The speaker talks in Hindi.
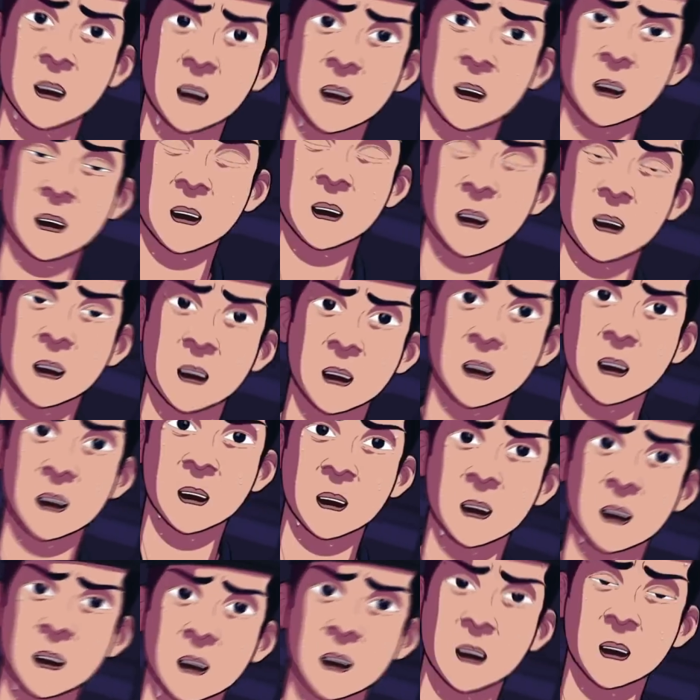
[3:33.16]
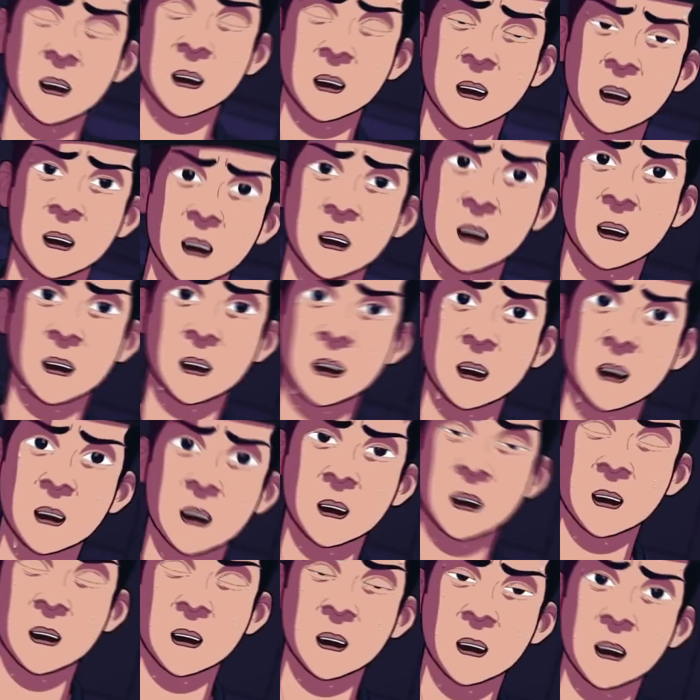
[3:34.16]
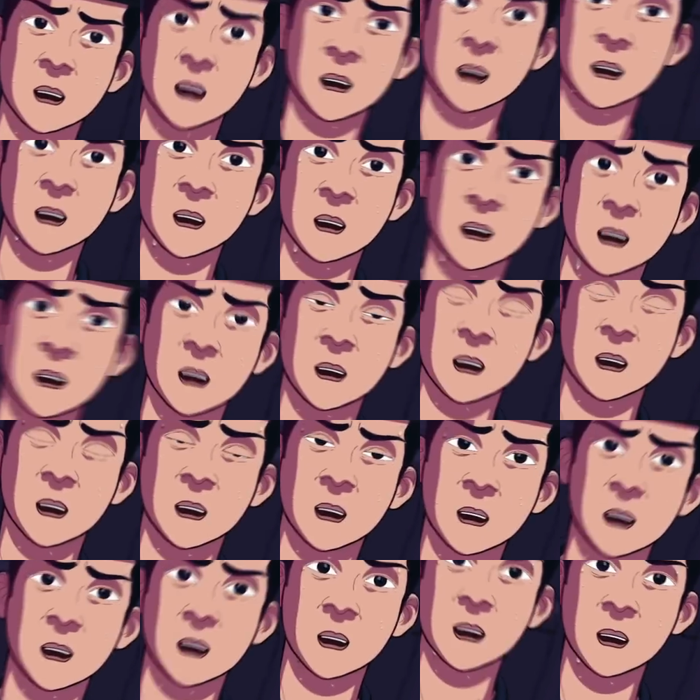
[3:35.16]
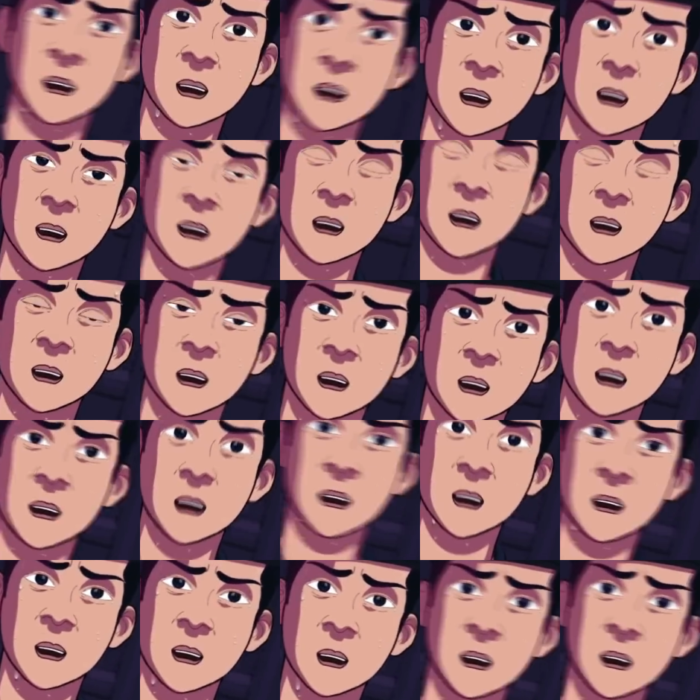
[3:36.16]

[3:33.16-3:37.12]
को अब एहसास हुआ आखिर क्यों उसे अंदर जाने से मना किया गया था